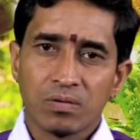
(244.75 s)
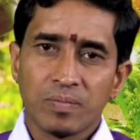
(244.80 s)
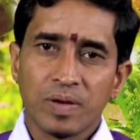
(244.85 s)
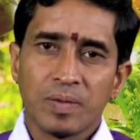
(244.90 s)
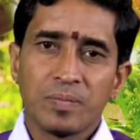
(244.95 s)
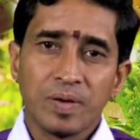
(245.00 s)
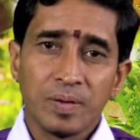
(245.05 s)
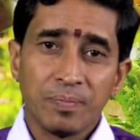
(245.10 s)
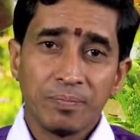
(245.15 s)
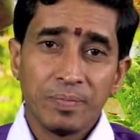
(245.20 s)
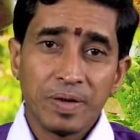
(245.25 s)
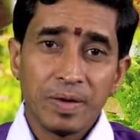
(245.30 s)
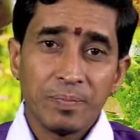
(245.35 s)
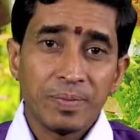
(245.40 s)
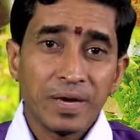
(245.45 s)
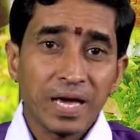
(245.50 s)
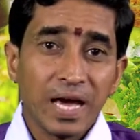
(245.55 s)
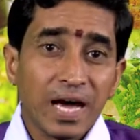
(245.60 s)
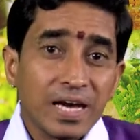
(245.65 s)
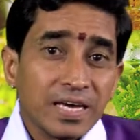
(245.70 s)
మేబీ
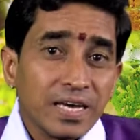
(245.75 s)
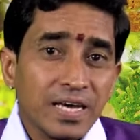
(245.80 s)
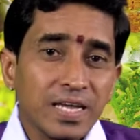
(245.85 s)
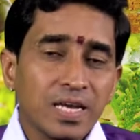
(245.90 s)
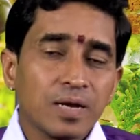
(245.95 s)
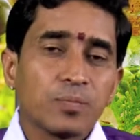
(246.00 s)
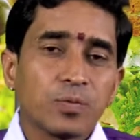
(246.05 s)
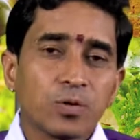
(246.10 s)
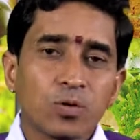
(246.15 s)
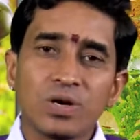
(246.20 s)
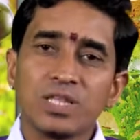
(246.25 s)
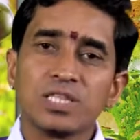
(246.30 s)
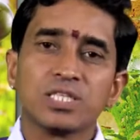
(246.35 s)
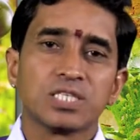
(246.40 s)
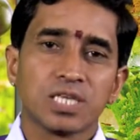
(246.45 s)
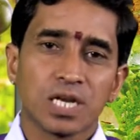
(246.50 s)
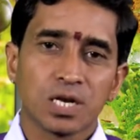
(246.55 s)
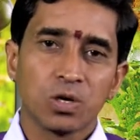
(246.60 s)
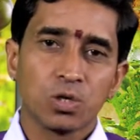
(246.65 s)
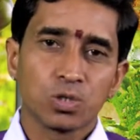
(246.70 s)
బీపీ హై అయినప్పుడు కూడా ఇది
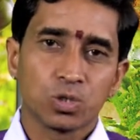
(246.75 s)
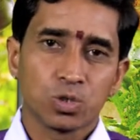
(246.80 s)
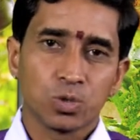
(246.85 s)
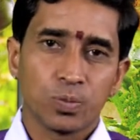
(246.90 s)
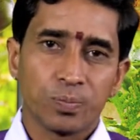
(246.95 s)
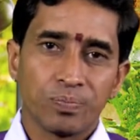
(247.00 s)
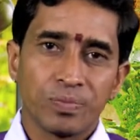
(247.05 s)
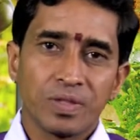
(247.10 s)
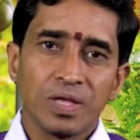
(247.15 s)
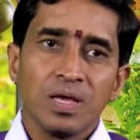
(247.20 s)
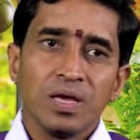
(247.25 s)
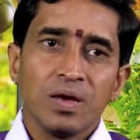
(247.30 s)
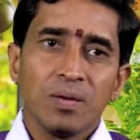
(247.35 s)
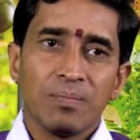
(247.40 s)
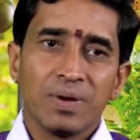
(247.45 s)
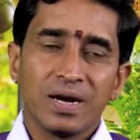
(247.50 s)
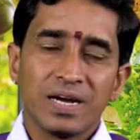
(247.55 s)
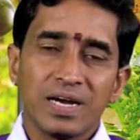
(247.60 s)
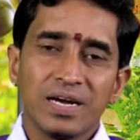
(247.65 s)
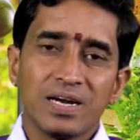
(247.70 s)
జరగవచ్చు
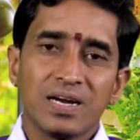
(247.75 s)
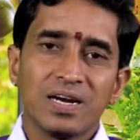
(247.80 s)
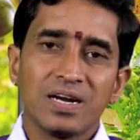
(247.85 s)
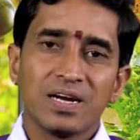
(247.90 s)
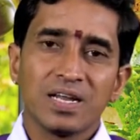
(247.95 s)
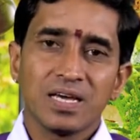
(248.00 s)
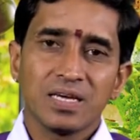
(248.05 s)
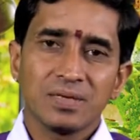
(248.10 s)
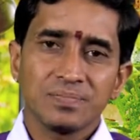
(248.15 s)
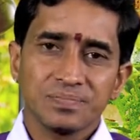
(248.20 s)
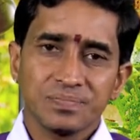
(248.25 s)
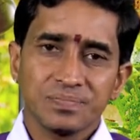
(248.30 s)
బట్ ఏంటంటే